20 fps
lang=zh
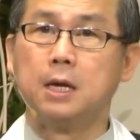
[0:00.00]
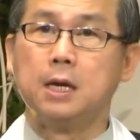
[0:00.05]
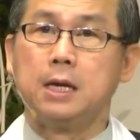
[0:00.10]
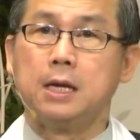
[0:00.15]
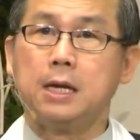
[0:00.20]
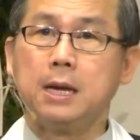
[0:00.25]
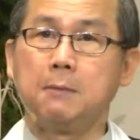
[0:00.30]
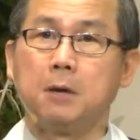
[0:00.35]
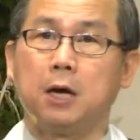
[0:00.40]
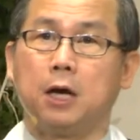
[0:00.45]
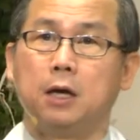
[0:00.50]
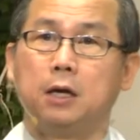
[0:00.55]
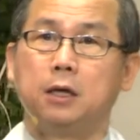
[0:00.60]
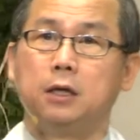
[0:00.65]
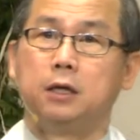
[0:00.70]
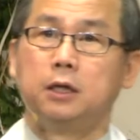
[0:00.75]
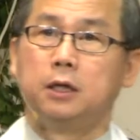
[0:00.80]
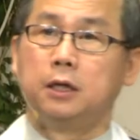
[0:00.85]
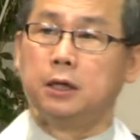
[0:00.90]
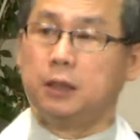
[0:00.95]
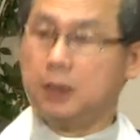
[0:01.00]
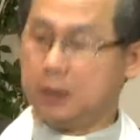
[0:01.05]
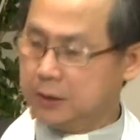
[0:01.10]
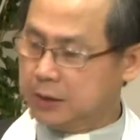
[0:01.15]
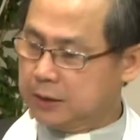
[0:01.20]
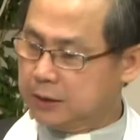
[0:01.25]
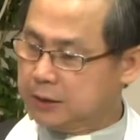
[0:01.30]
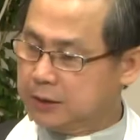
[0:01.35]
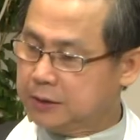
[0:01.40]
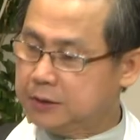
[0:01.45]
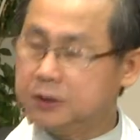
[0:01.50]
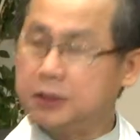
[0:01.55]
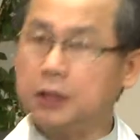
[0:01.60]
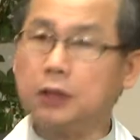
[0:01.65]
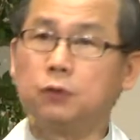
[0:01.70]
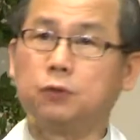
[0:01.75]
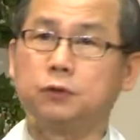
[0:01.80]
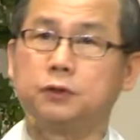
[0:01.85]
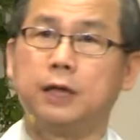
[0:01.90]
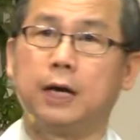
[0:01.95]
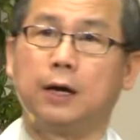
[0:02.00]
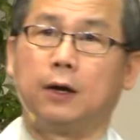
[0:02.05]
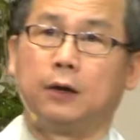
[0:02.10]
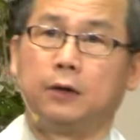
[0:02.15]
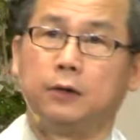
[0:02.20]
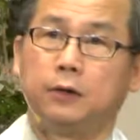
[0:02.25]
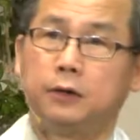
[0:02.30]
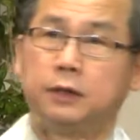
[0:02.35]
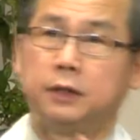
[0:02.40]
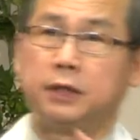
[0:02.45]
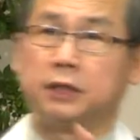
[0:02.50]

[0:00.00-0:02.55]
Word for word: 那么，基督教的